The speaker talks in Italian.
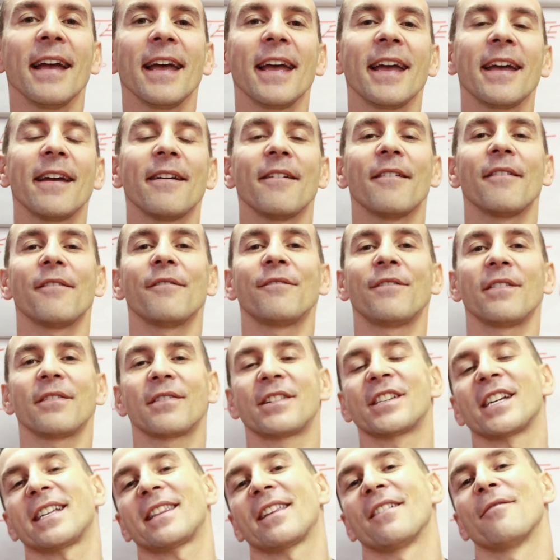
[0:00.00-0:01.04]
e
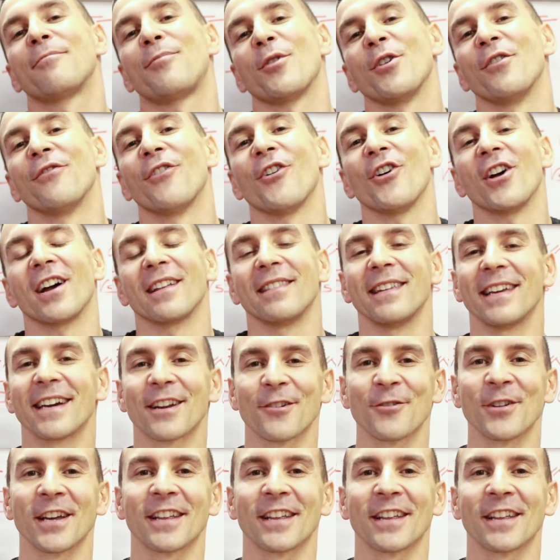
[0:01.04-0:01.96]
siete poi voi a dire